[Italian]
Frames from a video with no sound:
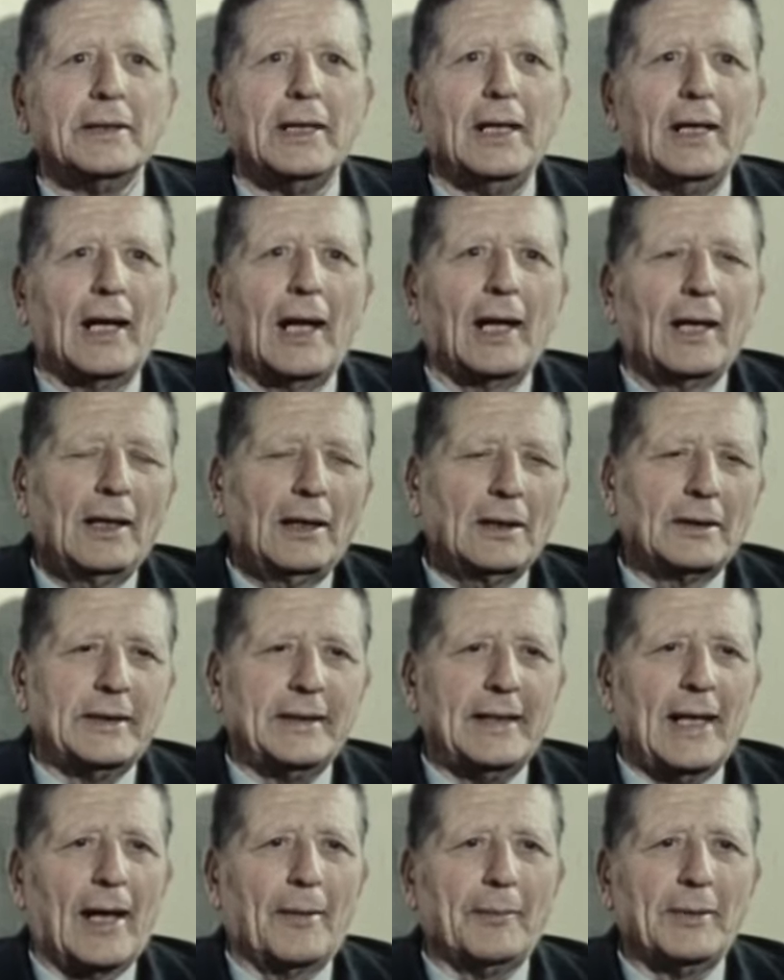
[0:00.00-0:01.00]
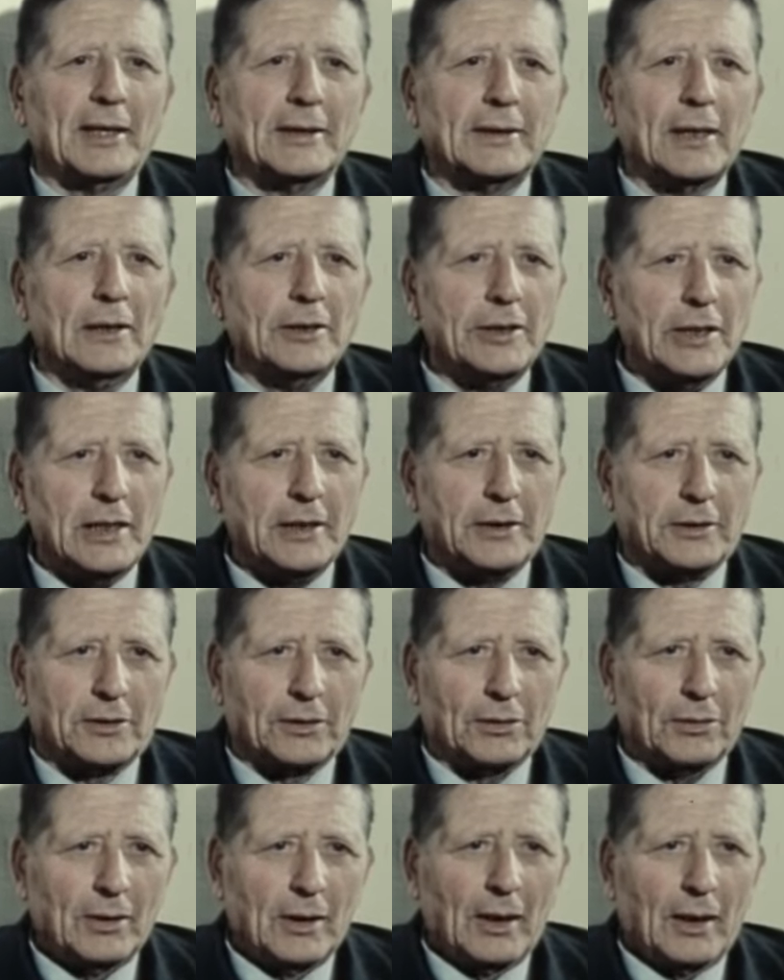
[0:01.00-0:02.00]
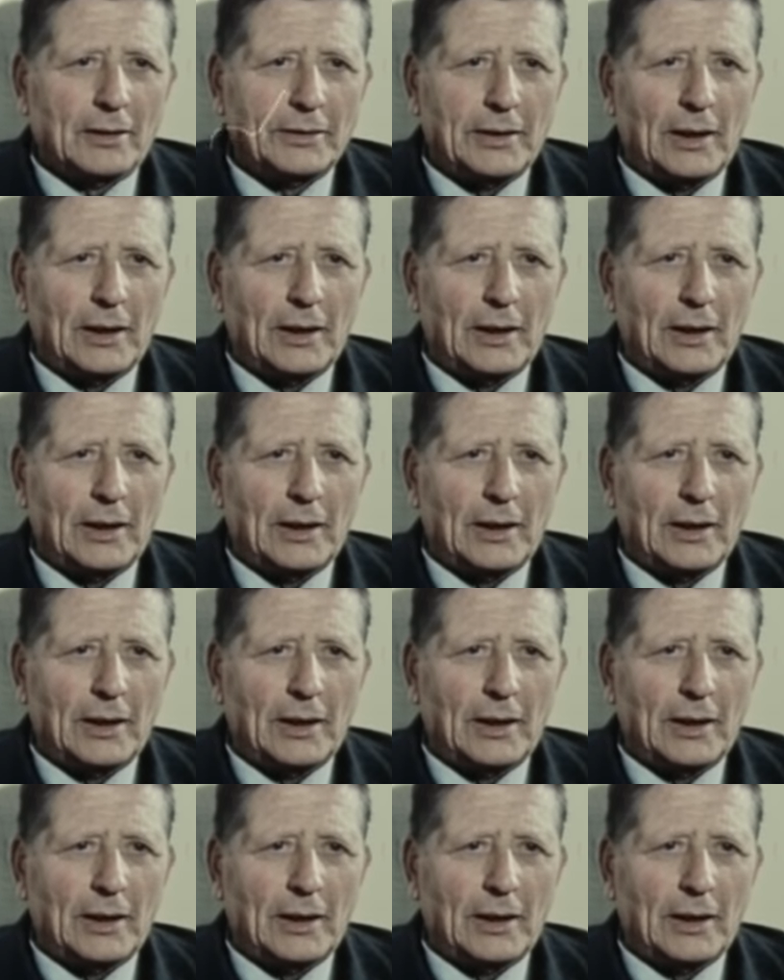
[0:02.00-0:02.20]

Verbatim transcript: nella dinamica del diritto,